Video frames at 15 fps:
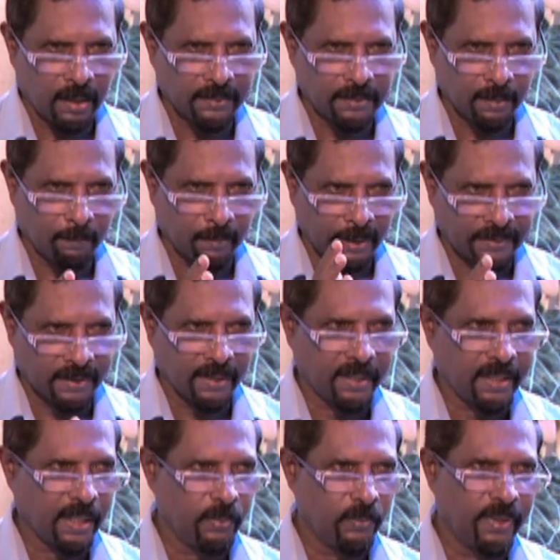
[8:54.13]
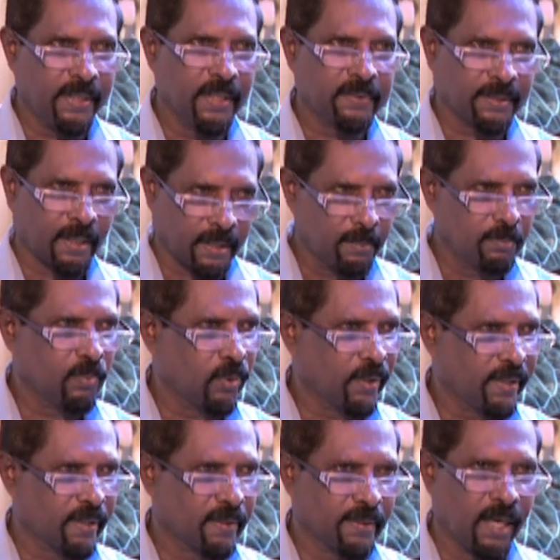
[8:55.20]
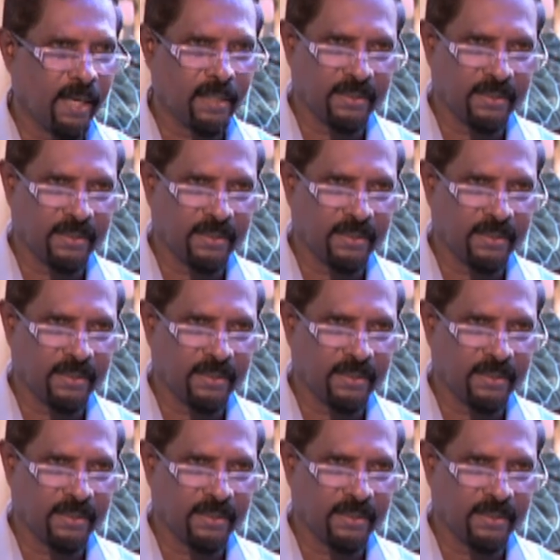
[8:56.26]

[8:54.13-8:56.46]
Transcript: அந்த பத்திரிகையினுடைய தரம் குறைகிறதா